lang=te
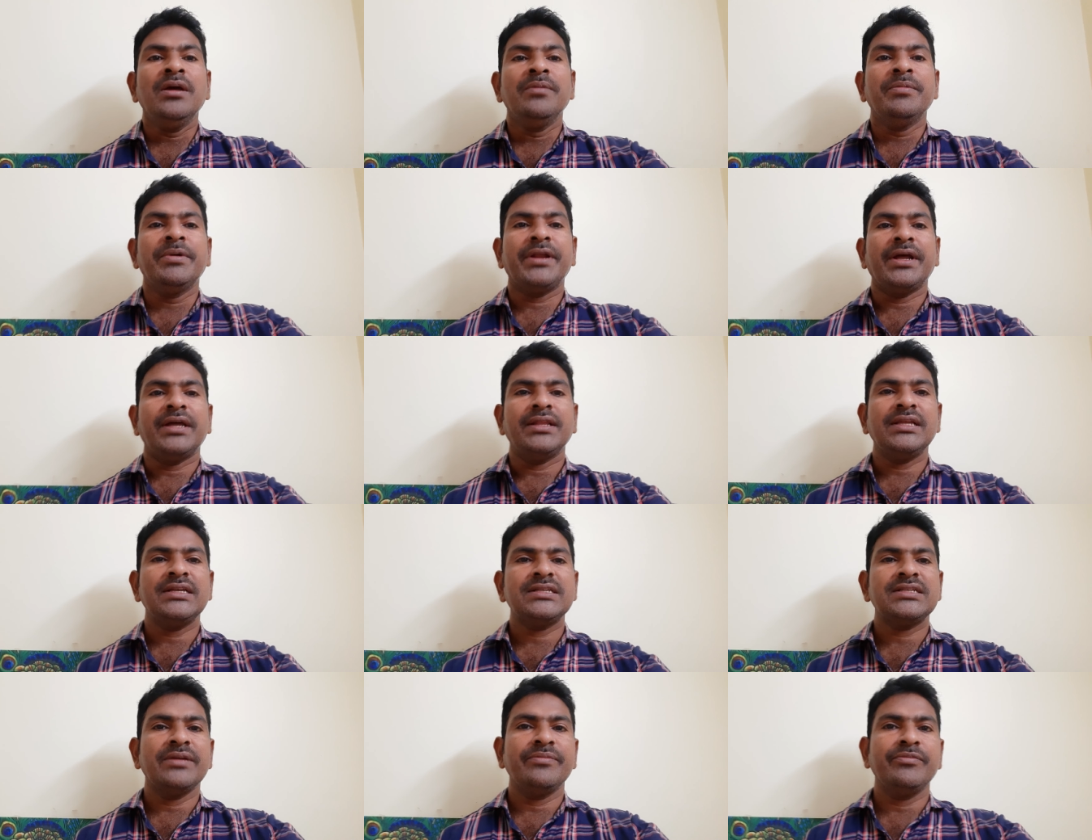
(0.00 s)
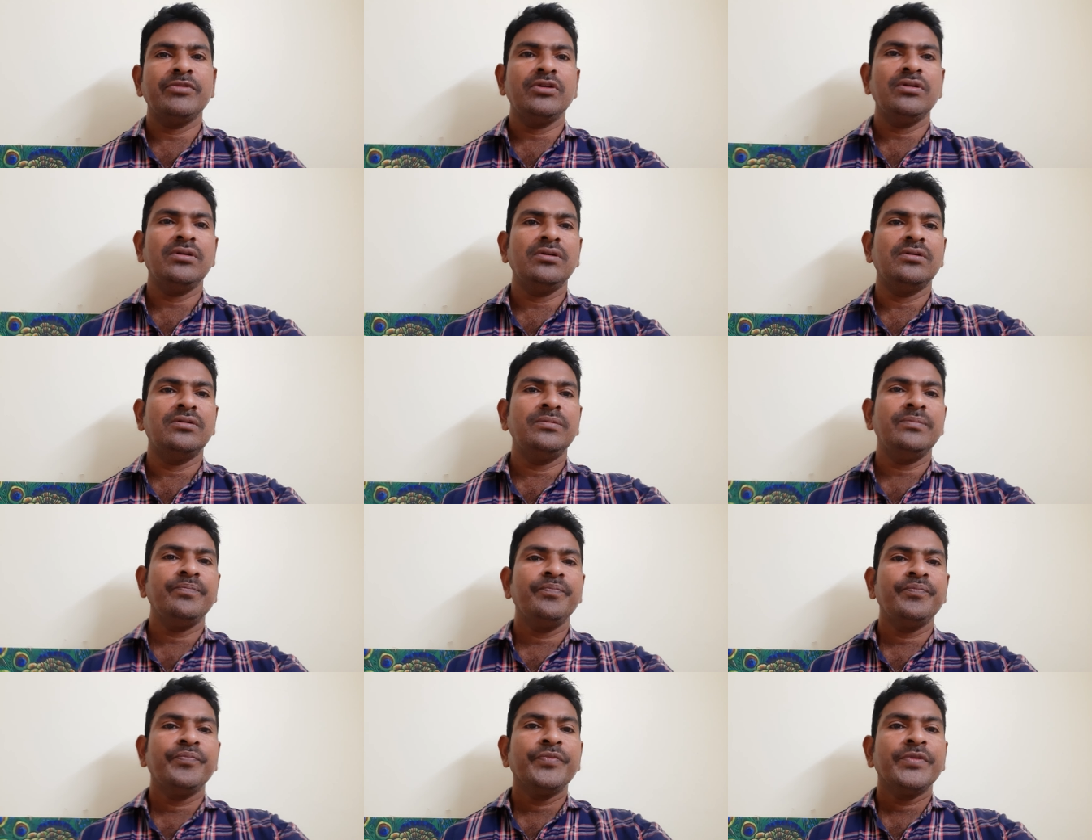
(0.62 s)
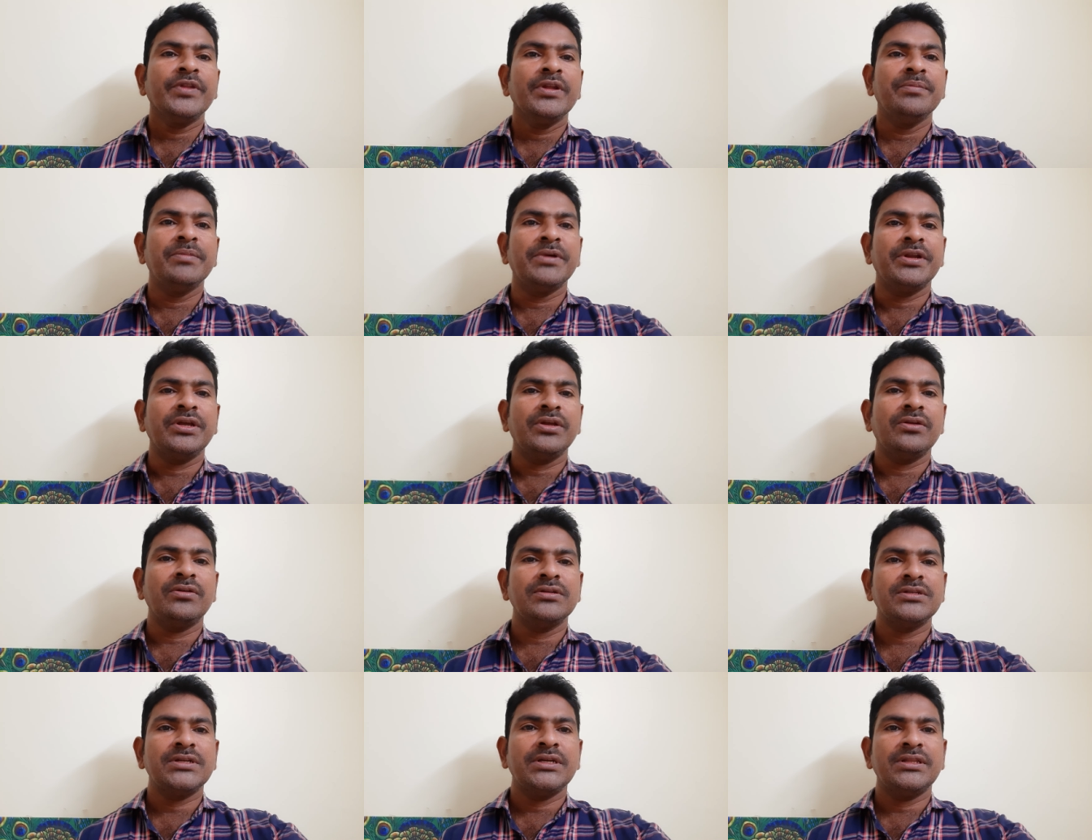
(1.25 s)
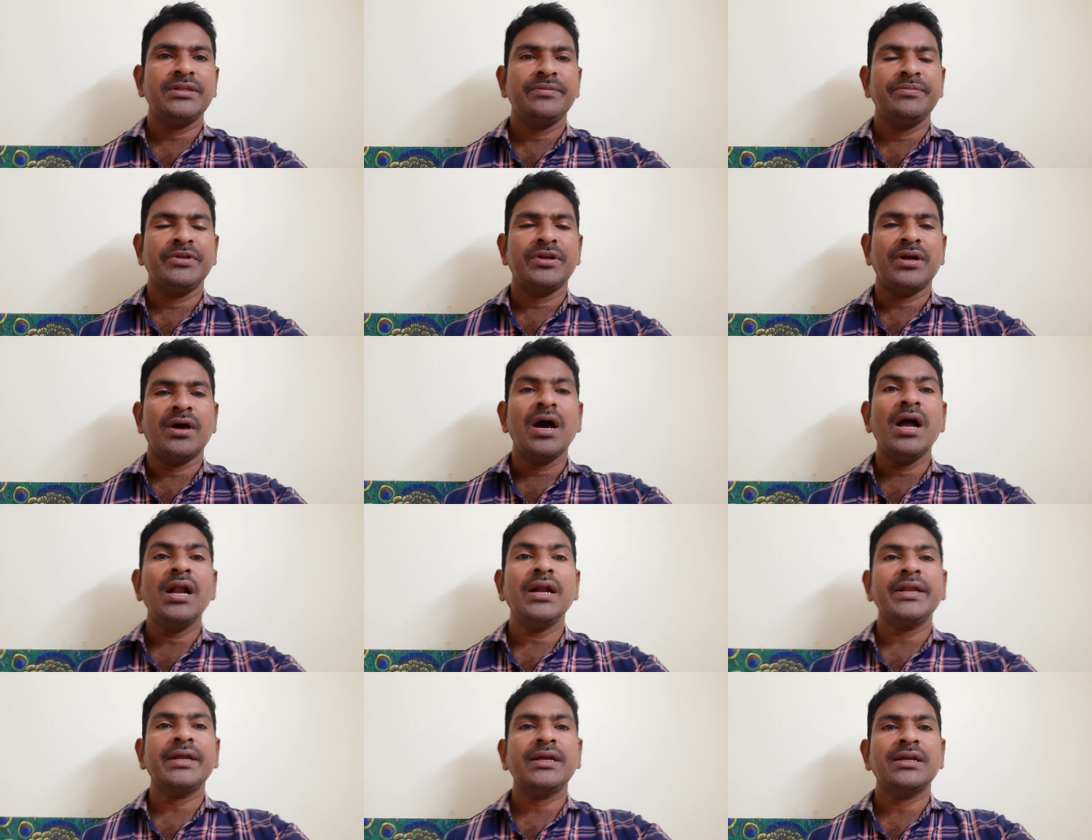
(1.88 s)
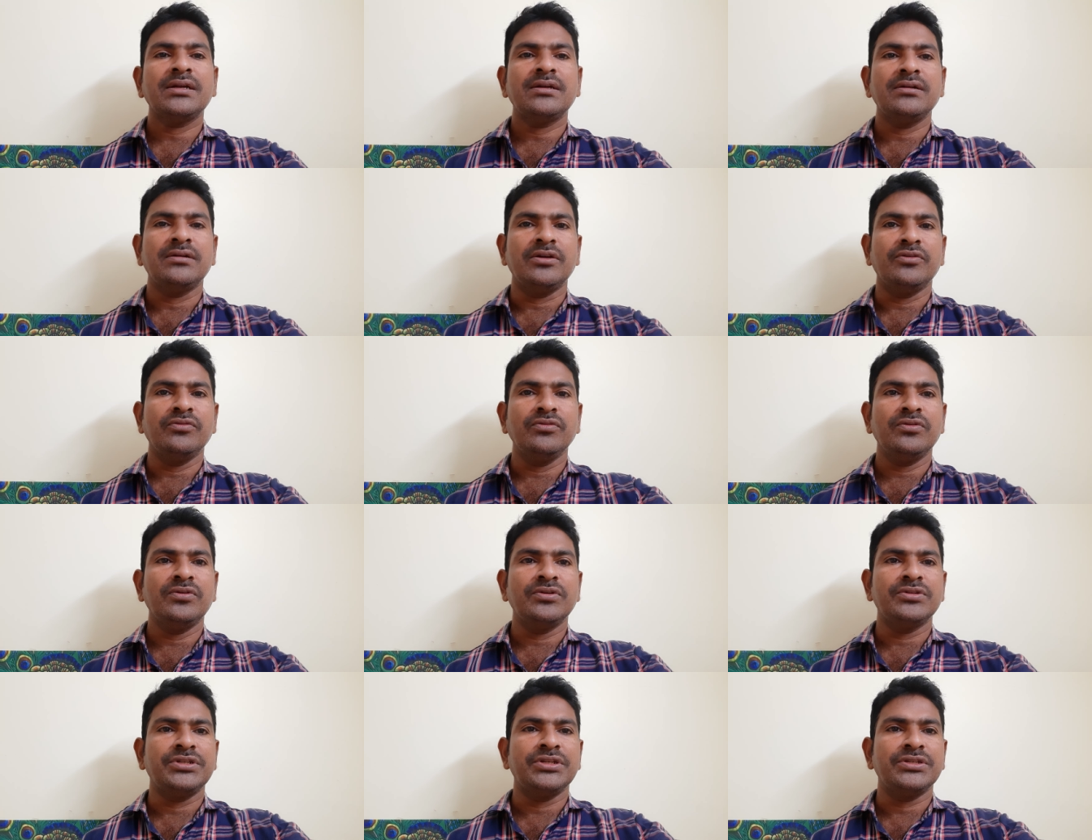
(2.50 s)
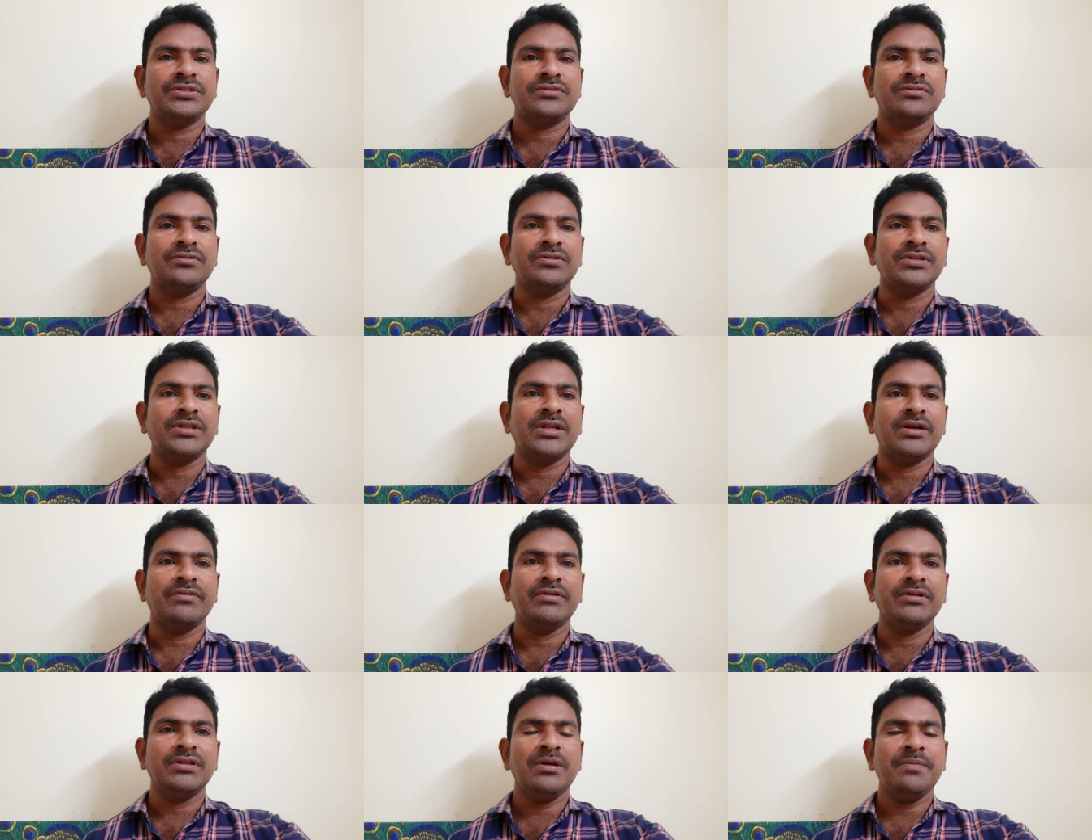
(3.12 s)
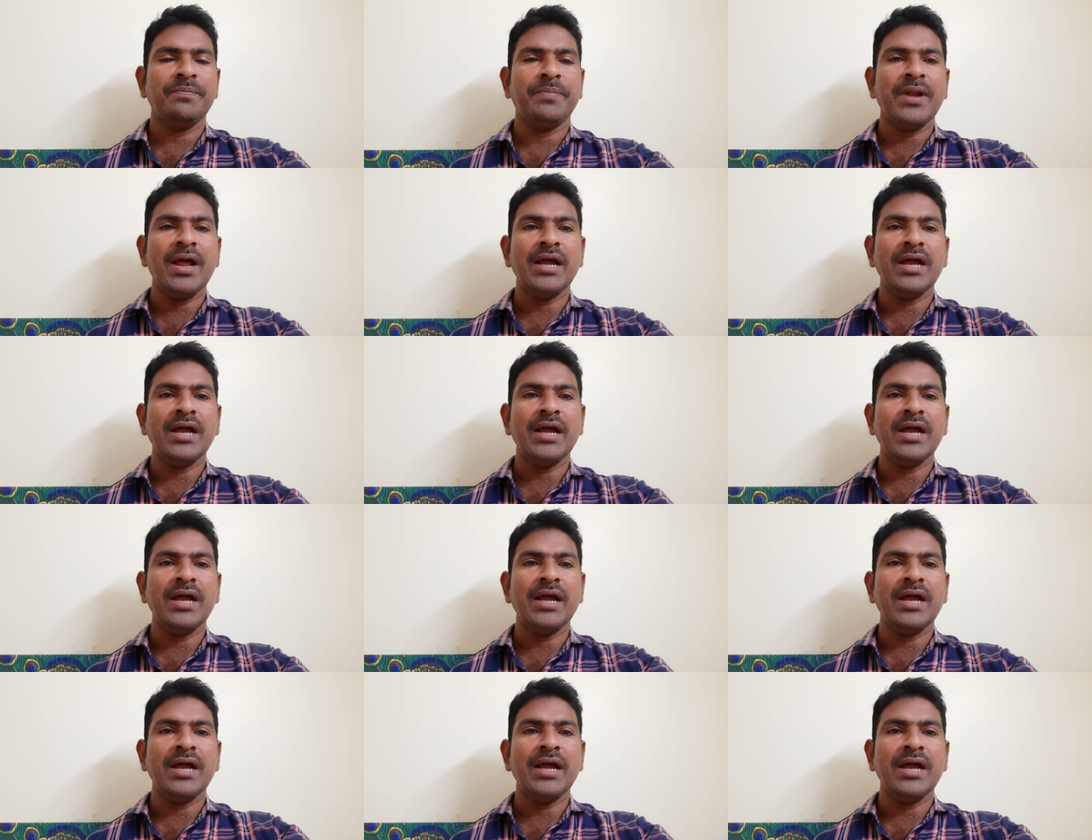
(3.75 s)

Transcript: మరి అదే సమయంలో మరి ఈరోజు అయితే మీరు హాల్ టికెట్ డౌన్లోడ్ చేసుకున్న తర్వాత